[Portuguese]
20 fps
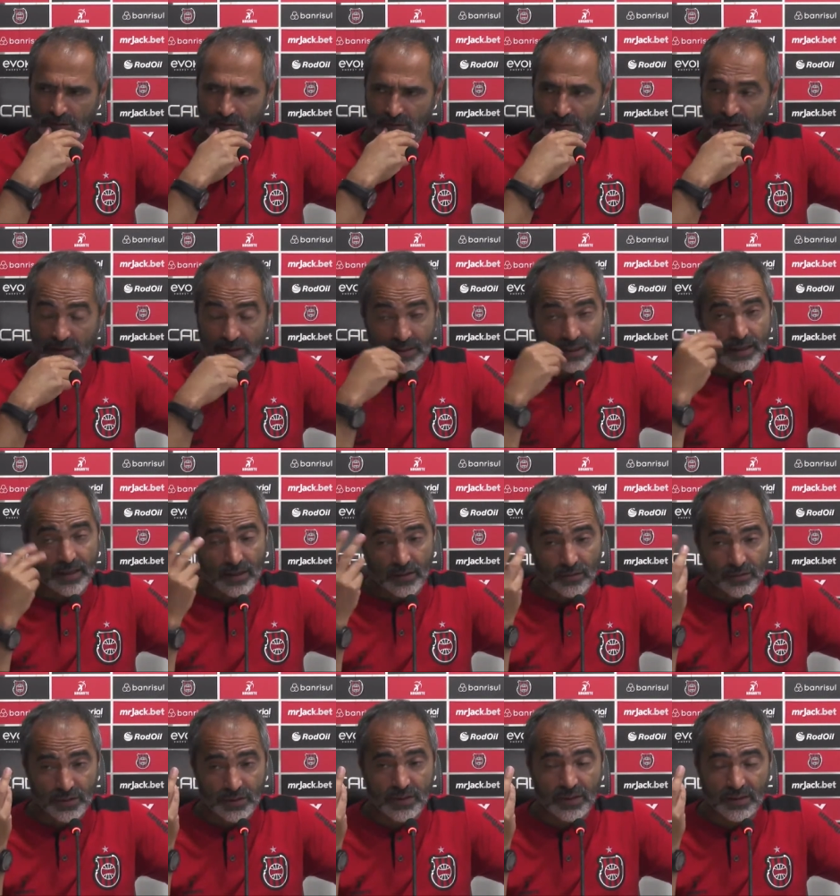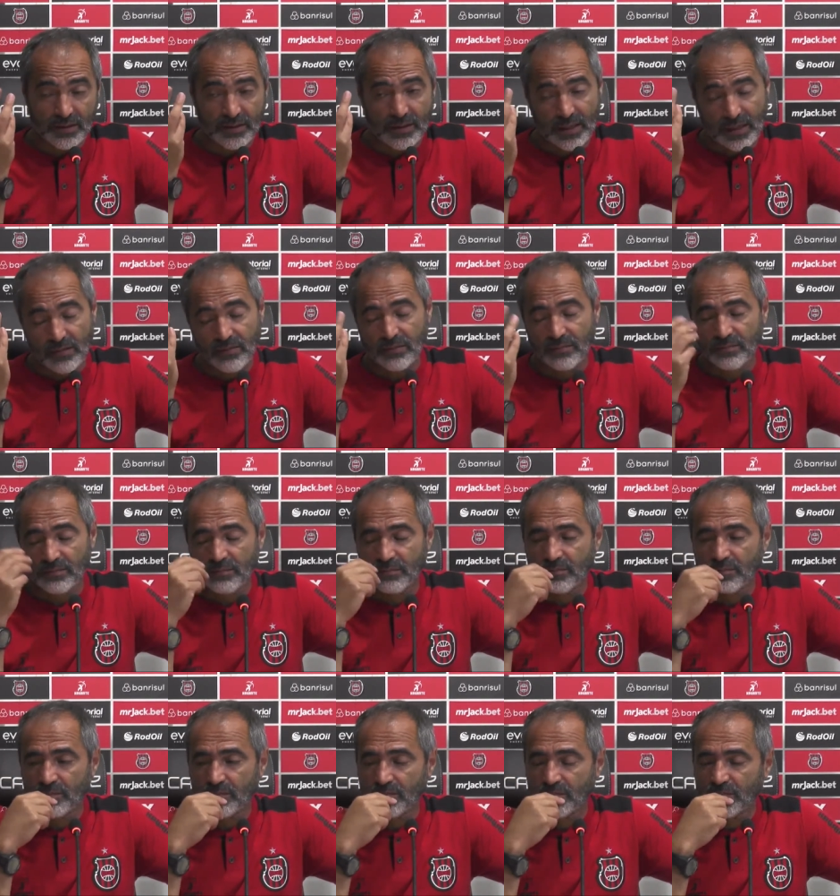Até os que entraram,
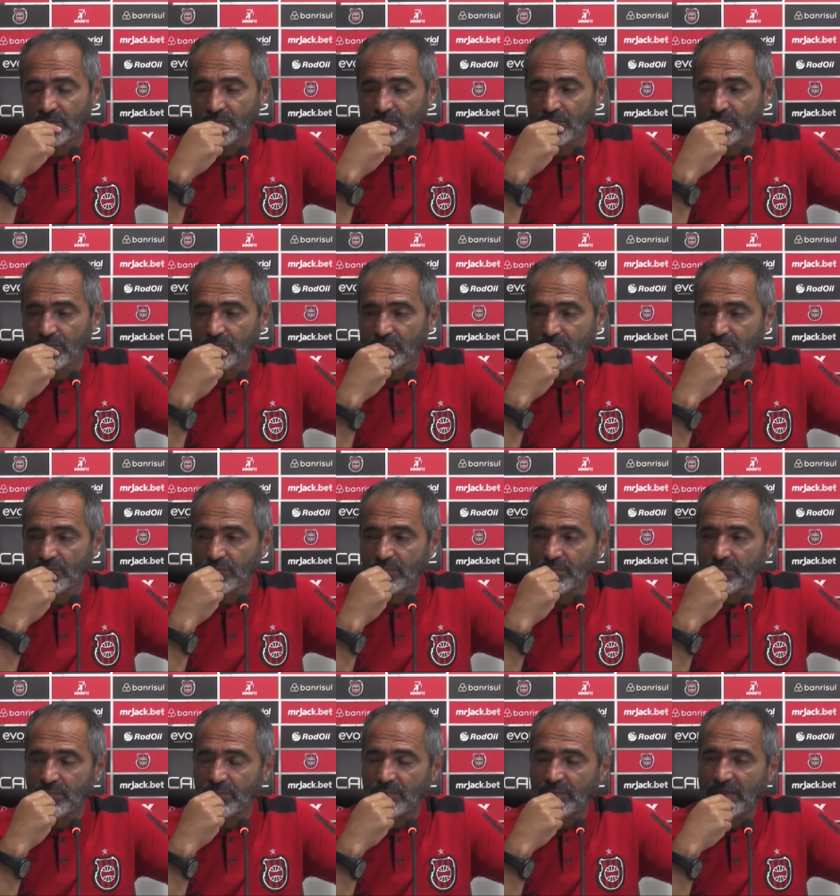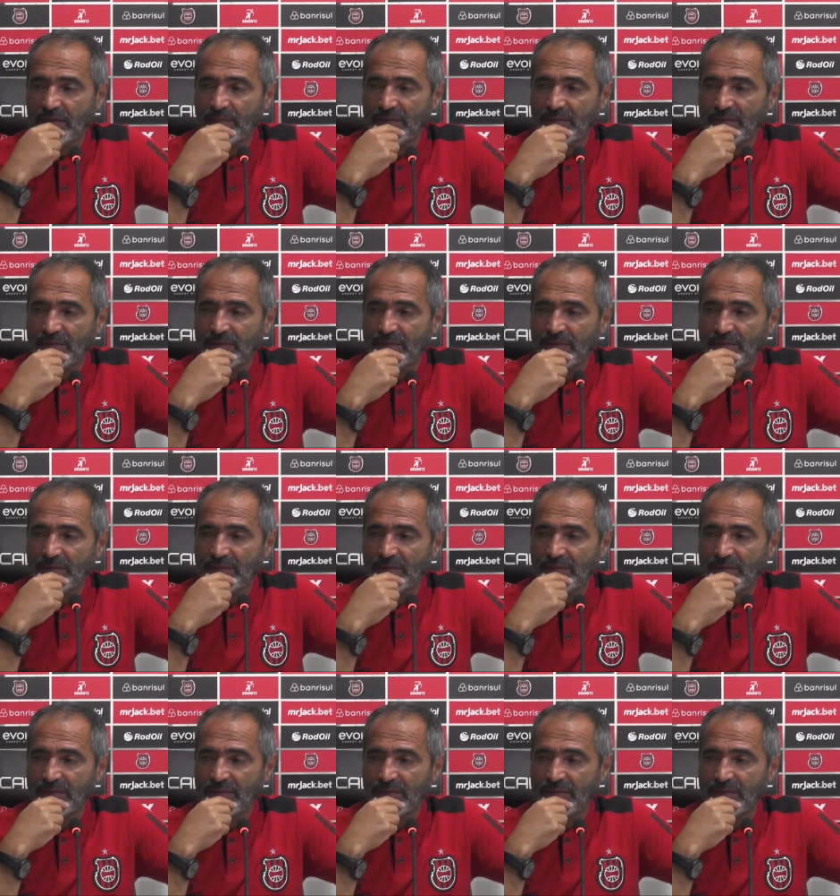né,